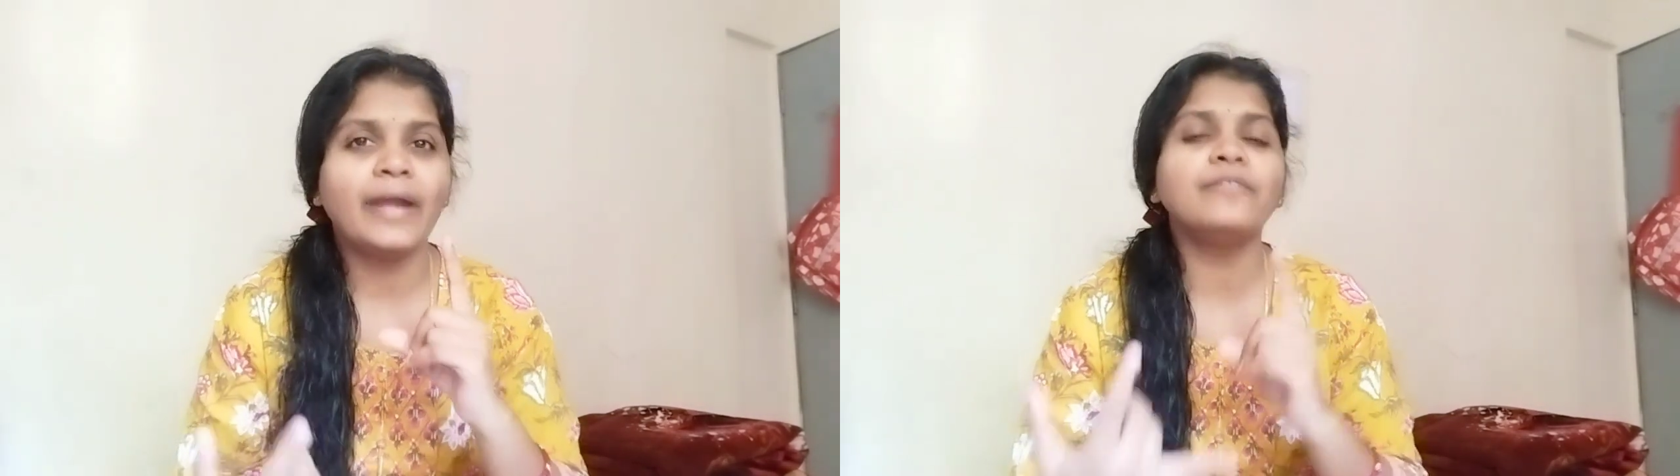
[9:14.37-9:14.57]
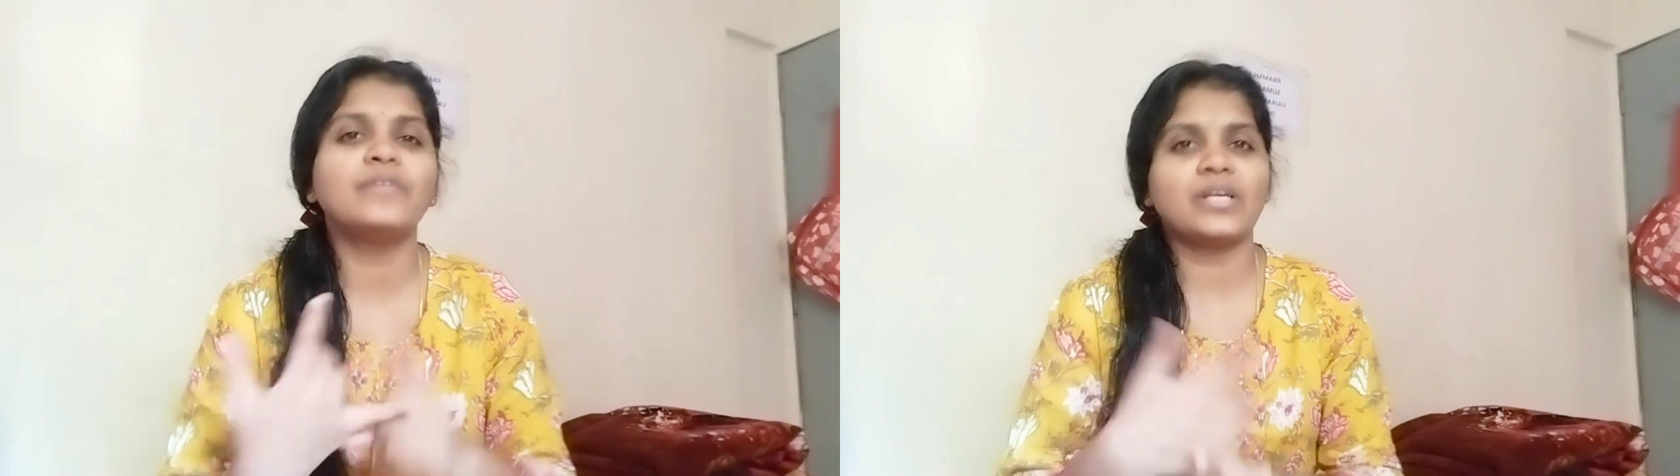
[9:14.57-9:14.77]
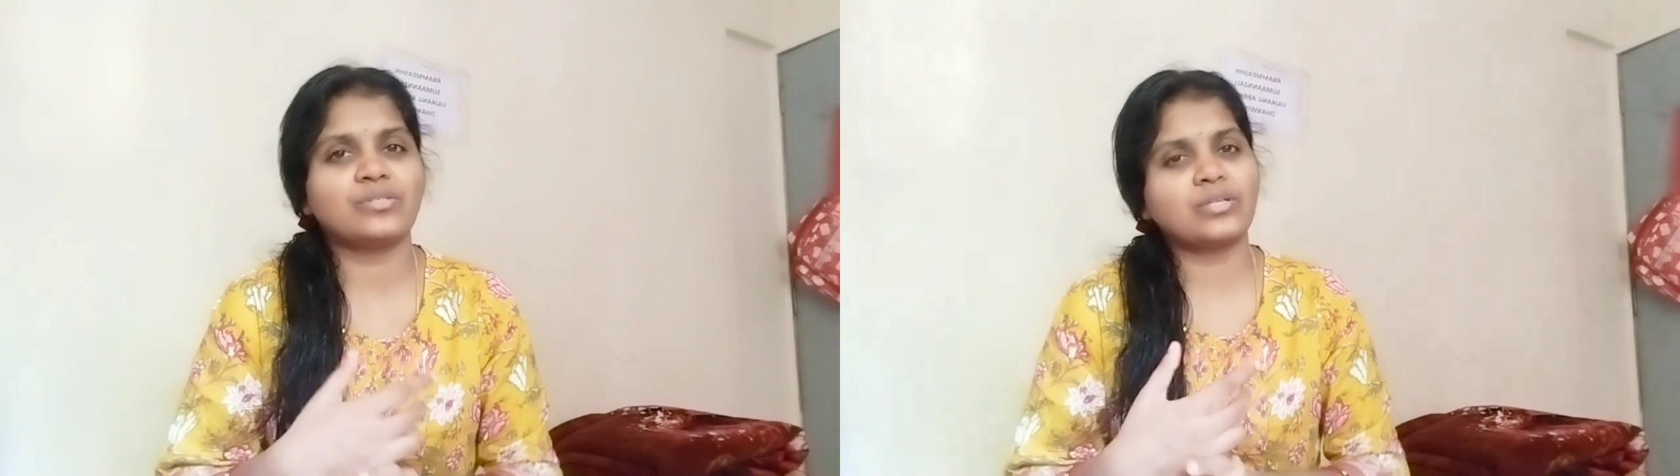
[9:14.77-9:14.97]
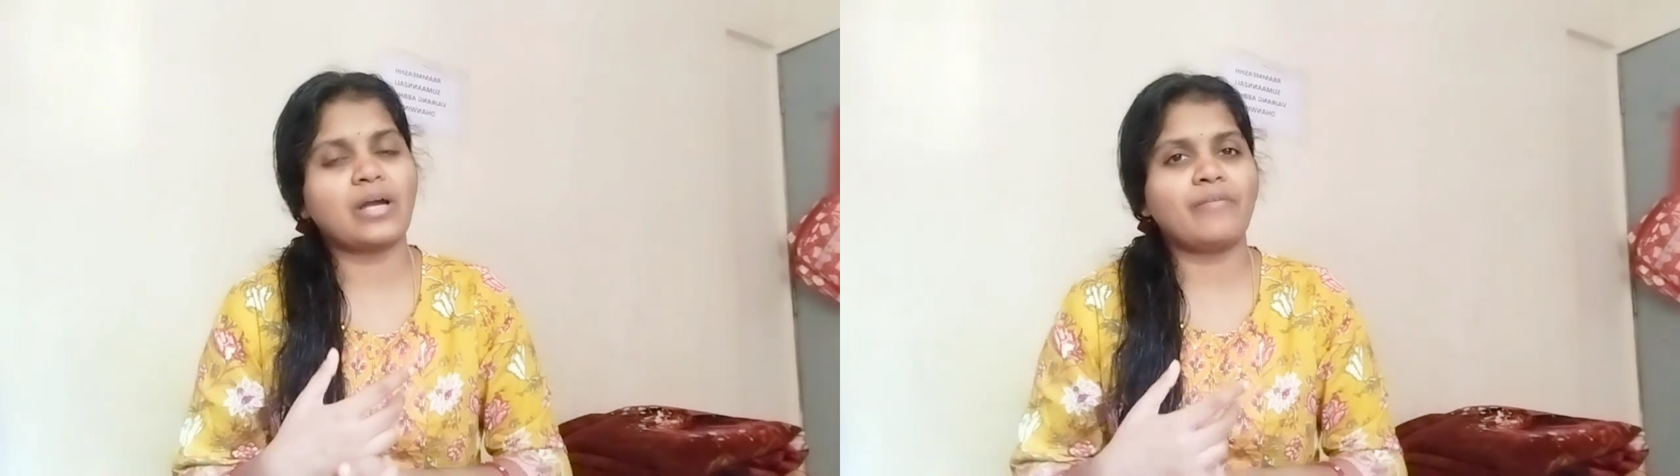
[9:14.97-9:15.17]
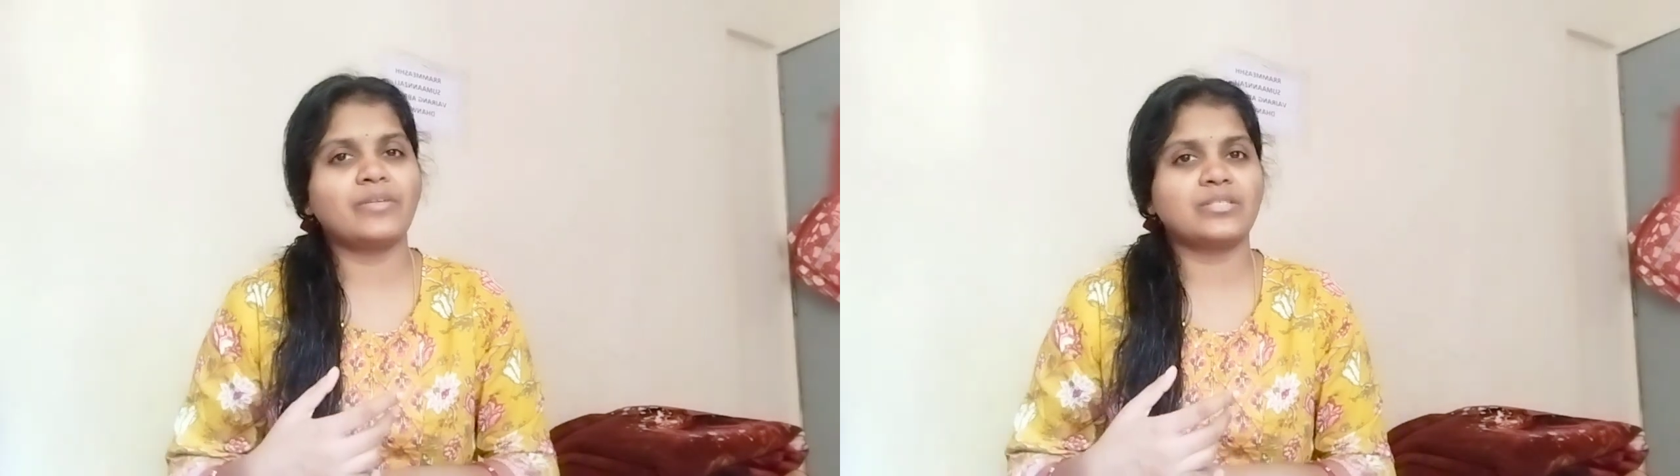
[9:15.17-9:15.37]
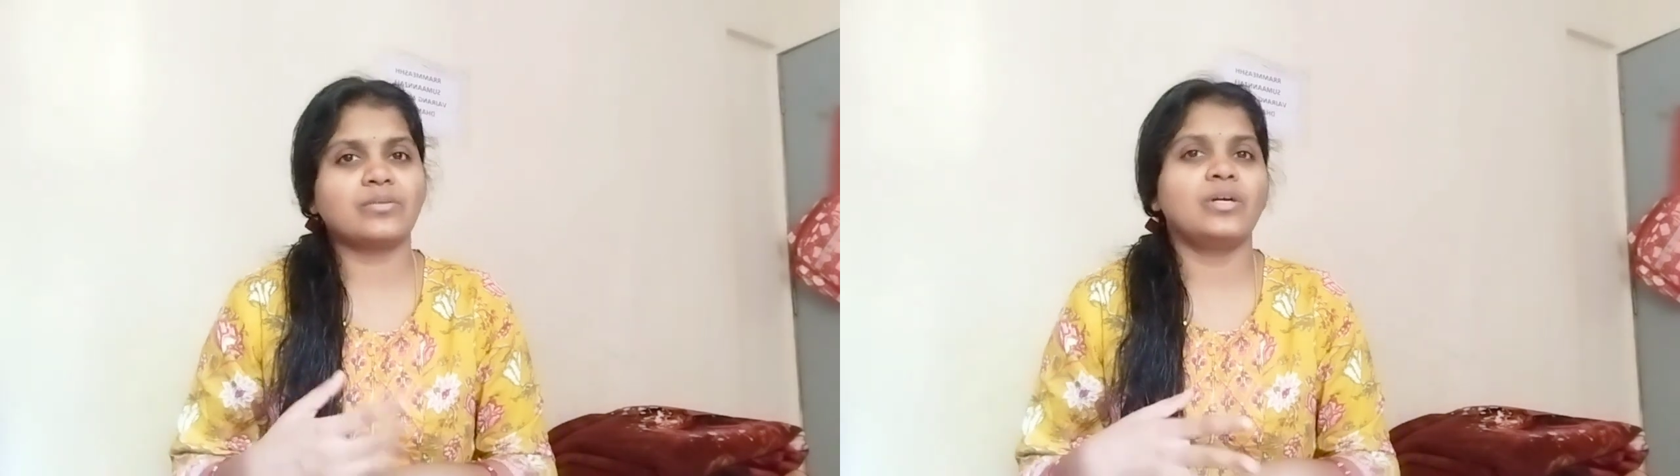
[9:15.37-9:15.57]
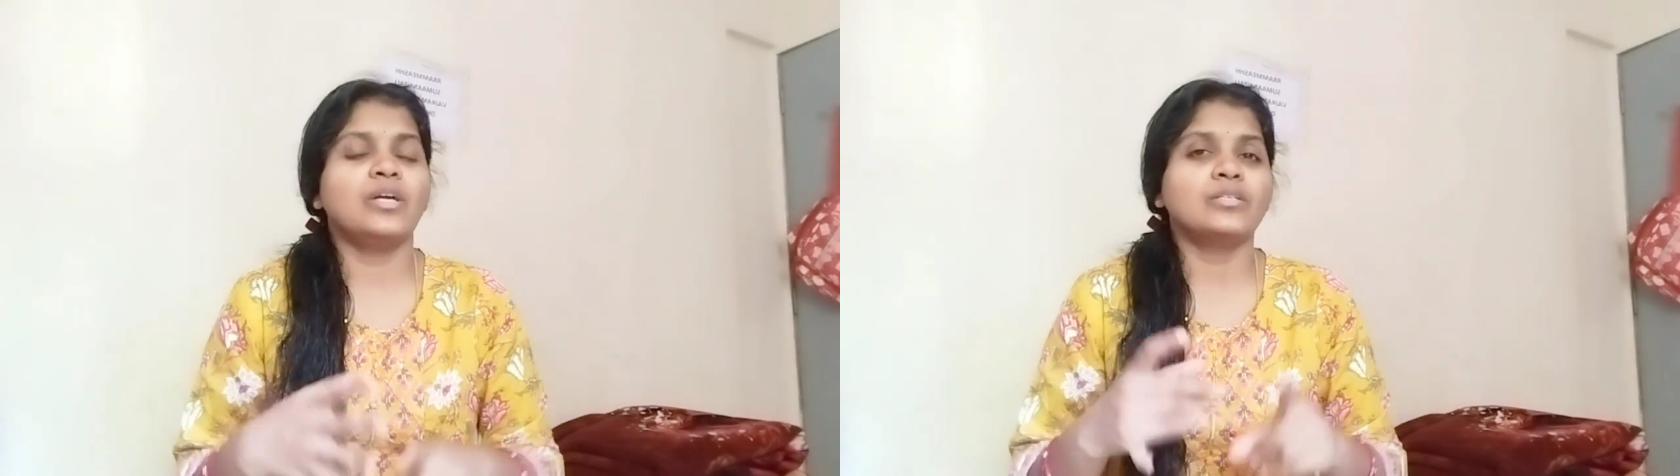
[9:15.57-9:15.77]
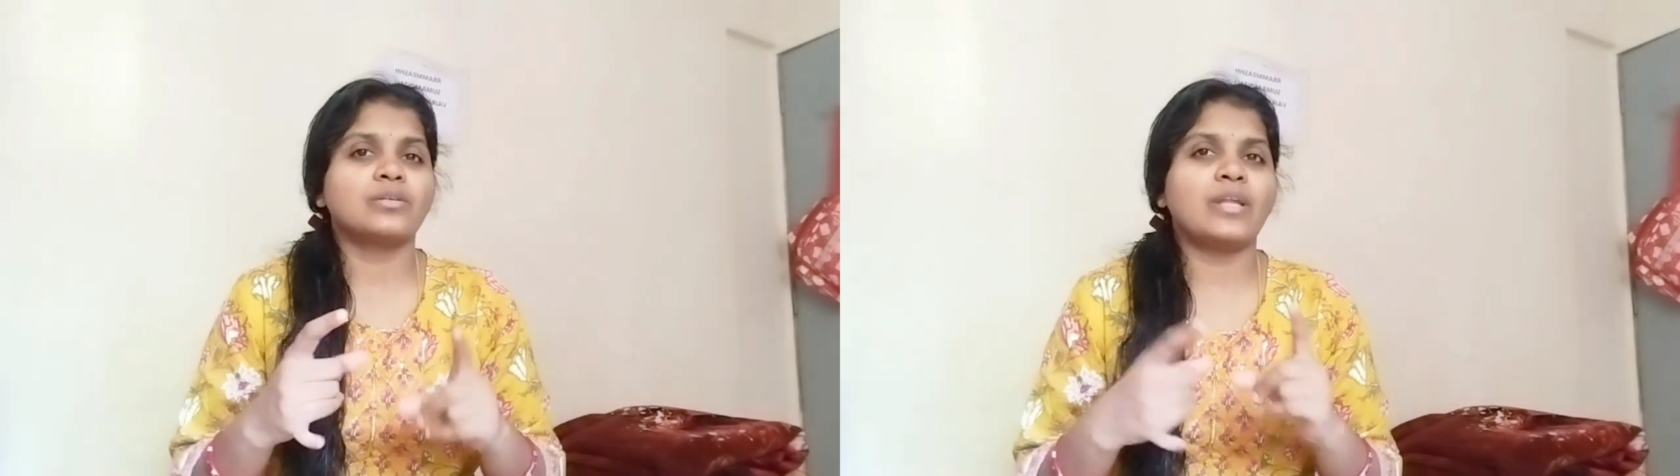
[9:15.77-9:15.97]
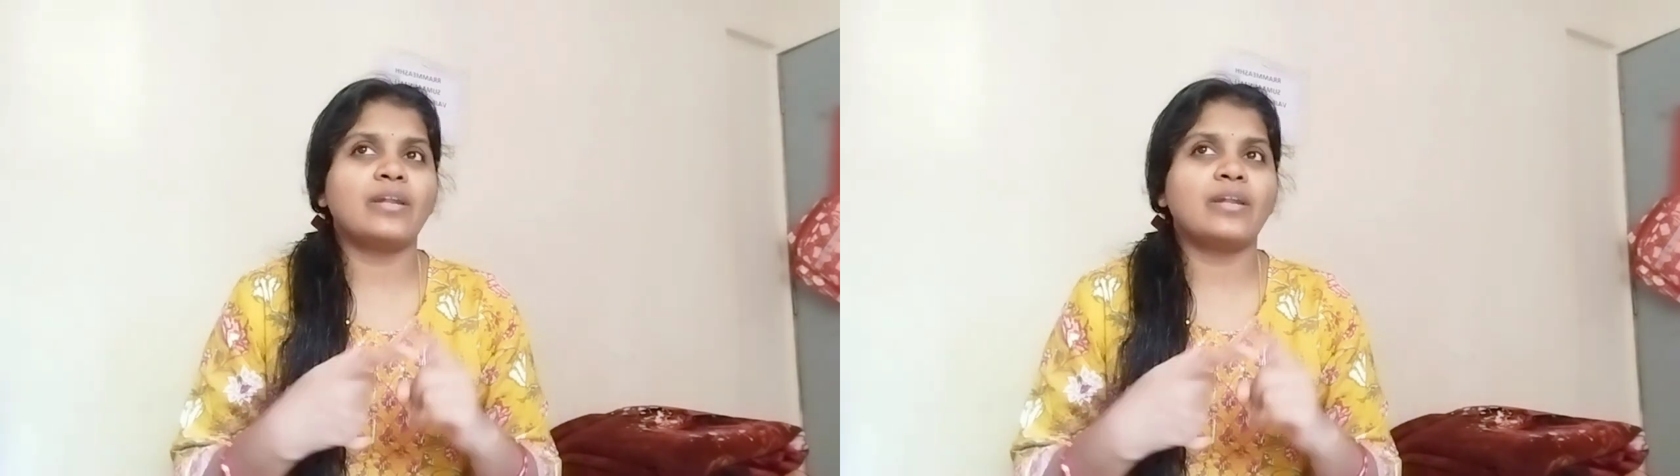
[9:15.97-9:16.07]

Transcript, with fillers: అండ్ వేస్ట్ కవర్స్ సో